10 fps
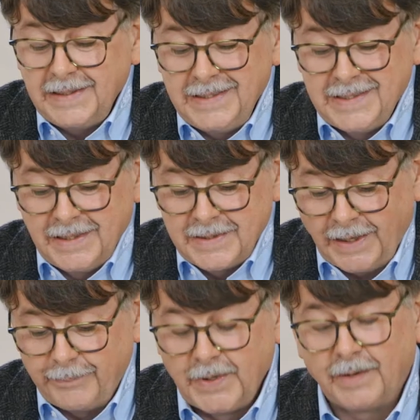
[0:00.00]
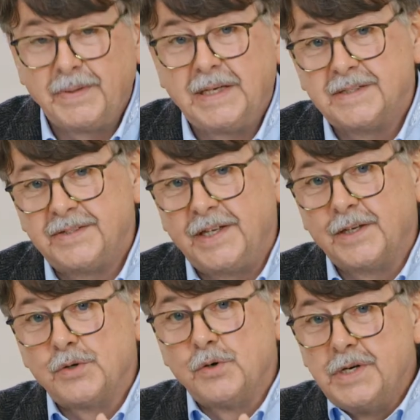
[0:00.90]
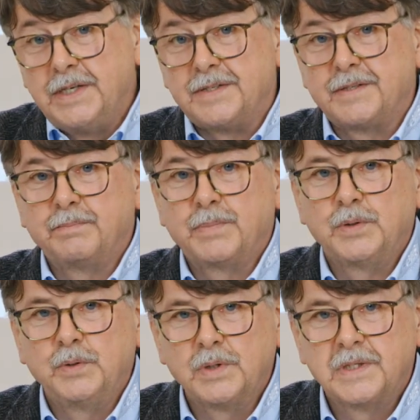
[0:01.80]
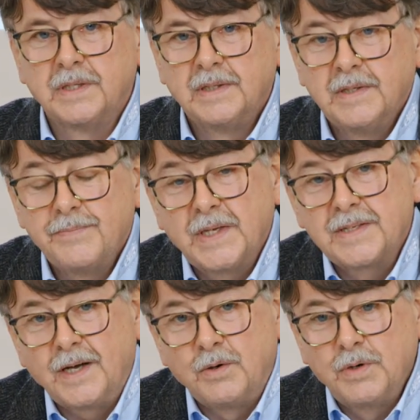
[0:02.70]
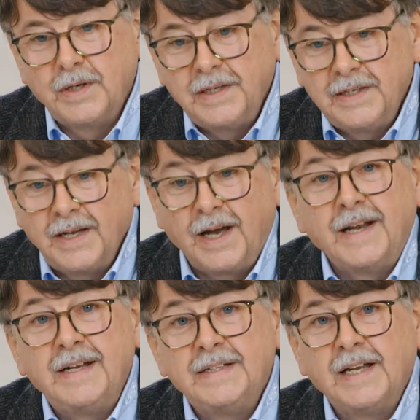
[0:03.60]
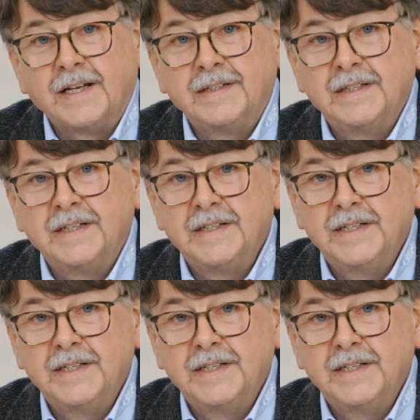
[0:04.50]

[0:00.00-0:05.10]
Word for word: Insgesamt haben wir ein sehr rundes Produkt, das auch in allen anderen